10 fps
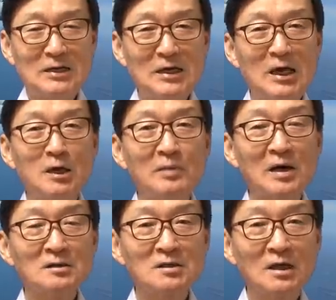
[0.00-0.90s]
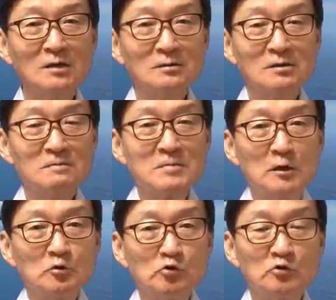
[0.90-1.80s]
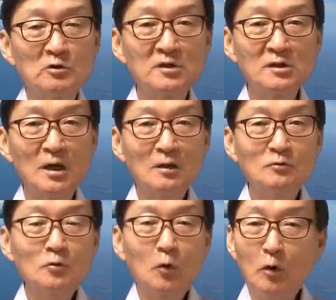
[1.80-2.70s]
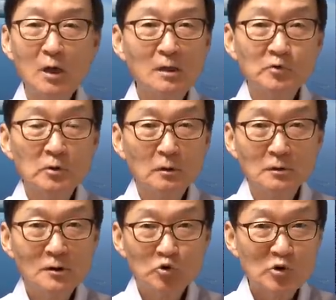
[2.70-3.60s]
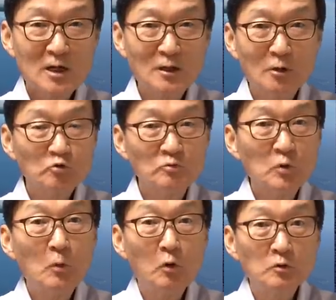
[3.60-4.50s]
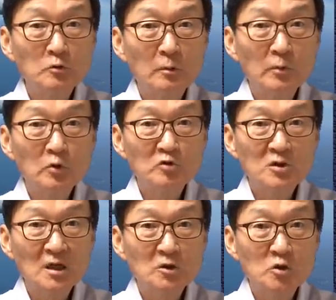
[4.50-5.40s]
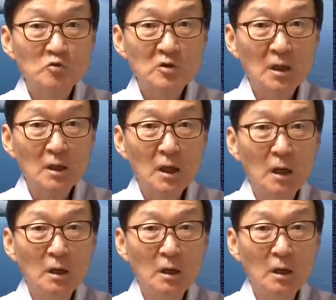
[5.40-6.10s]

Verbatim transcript: 해방산이 어떤 수출 증가에는 놀랍죠. 근데 차이나는 꿈도 못 꾸죠. 미국 시장에 진출하는 게.